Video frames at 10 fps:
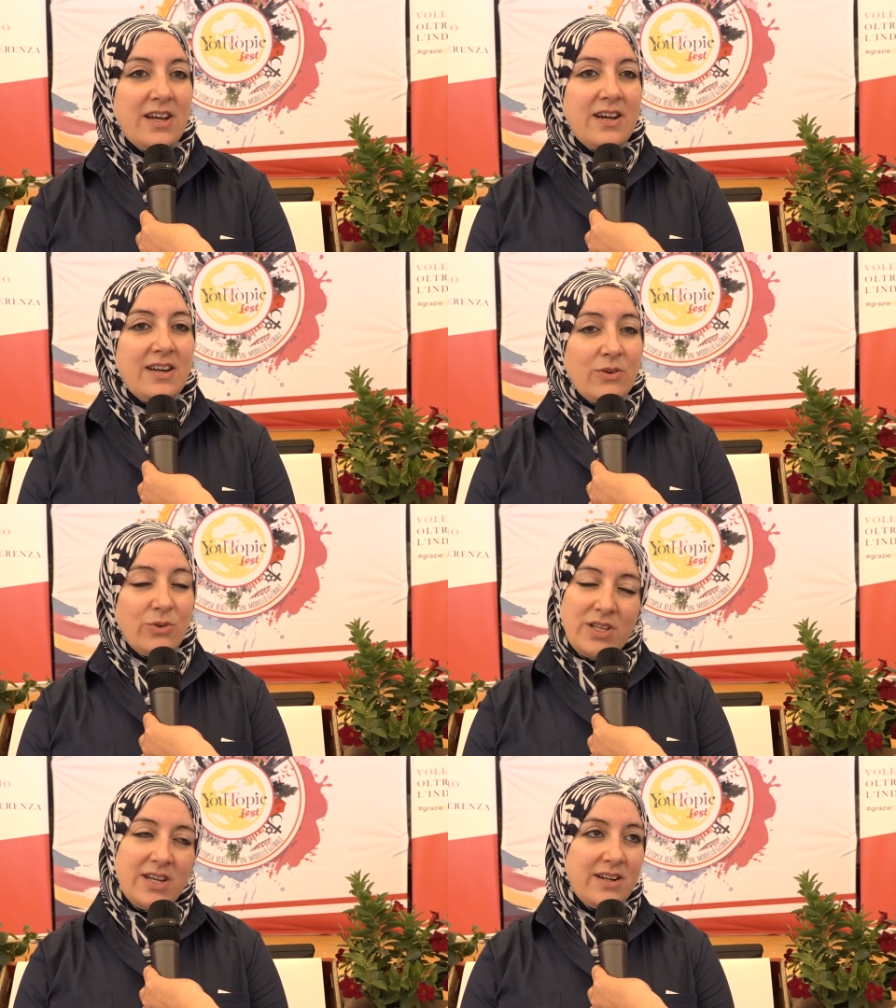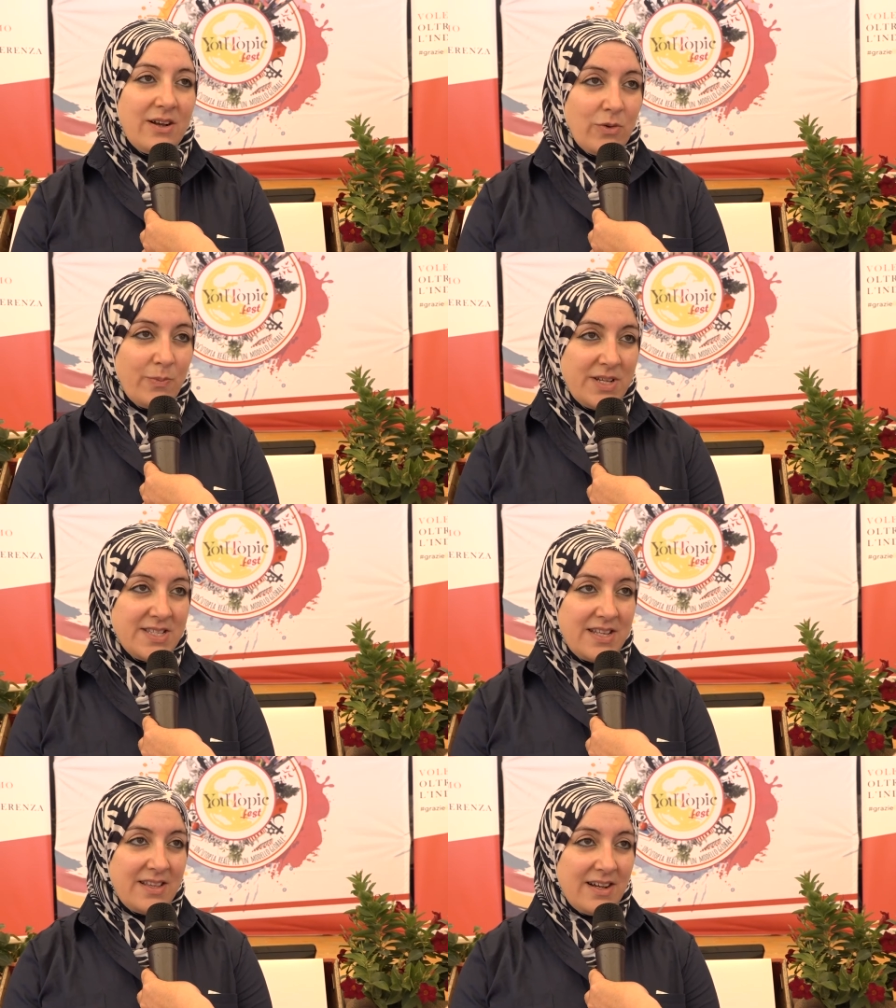a raccontare la
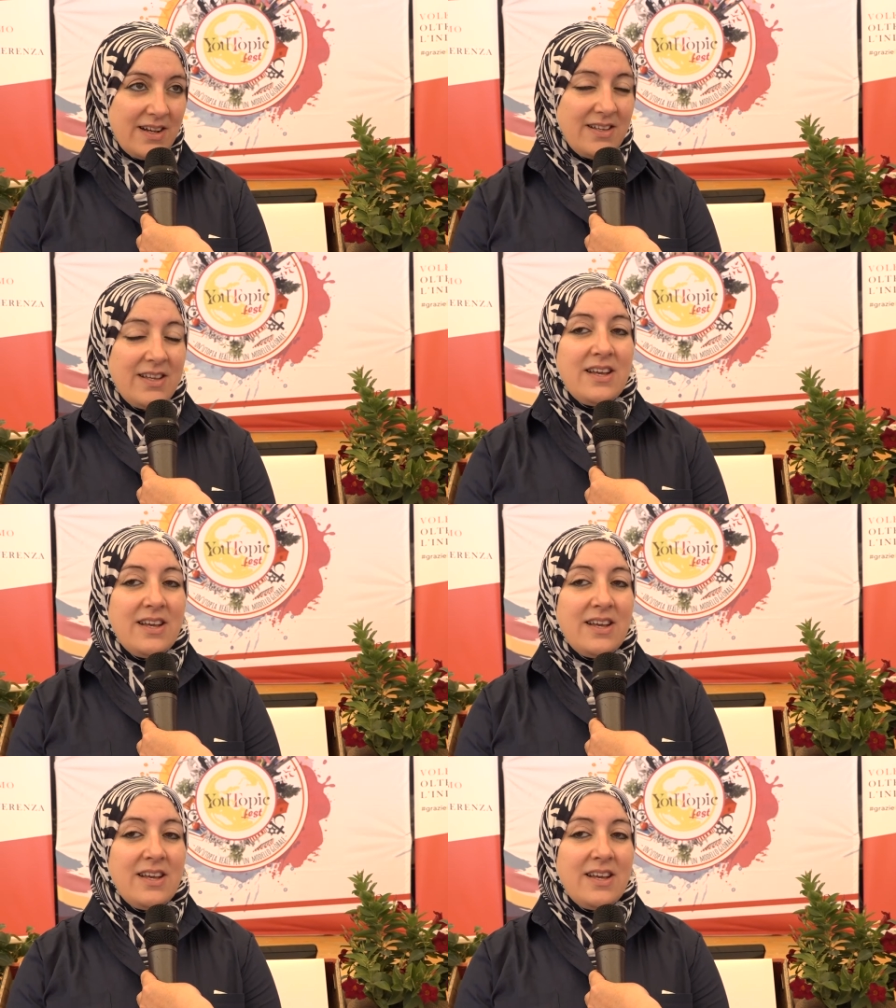complessità